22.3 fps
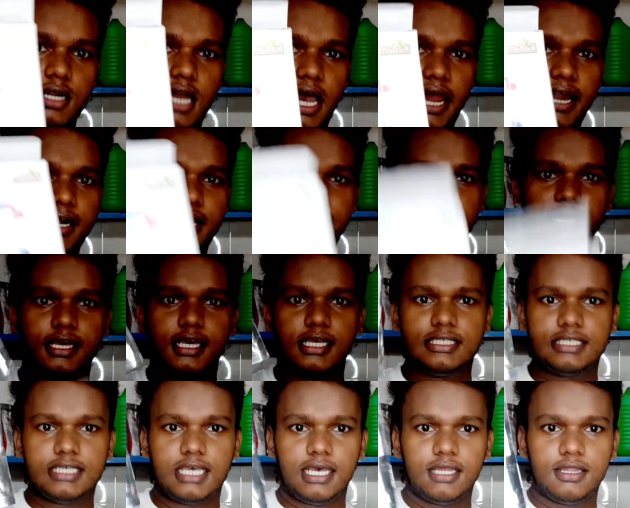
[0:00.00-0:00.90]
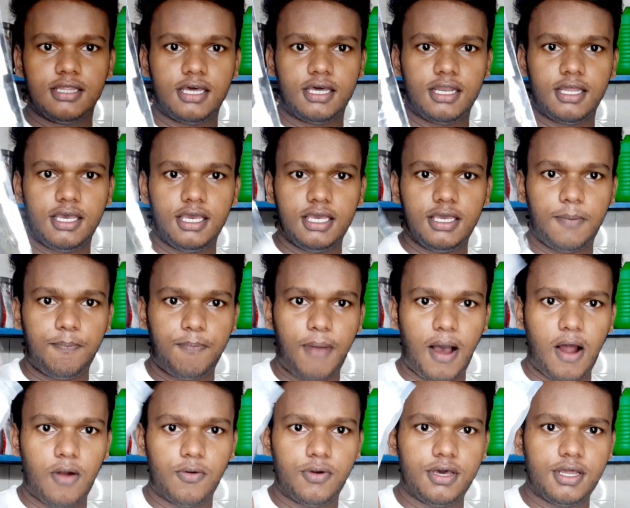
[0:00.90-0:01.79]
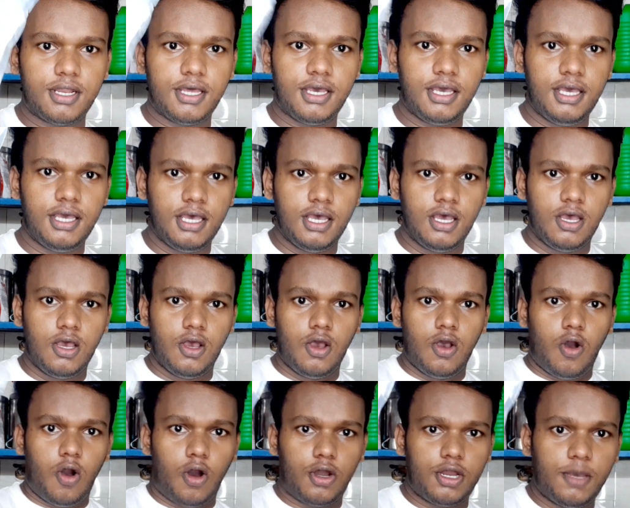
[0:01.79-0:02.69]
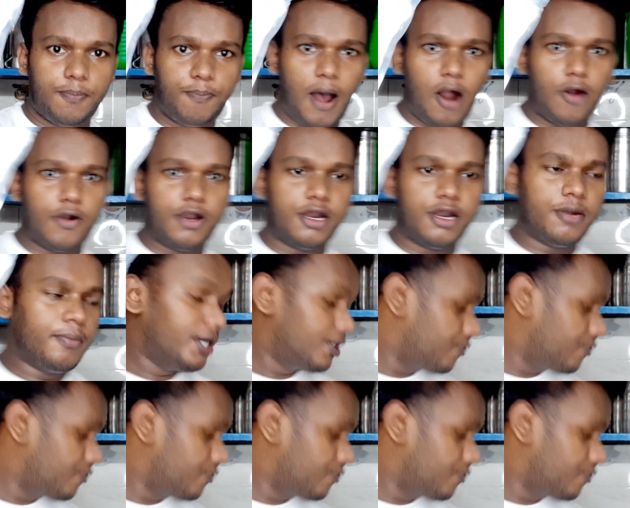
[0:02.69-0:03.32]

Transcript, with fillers: डायटाई का इसके अंदर है ये पाउडर है और ये पाउडर में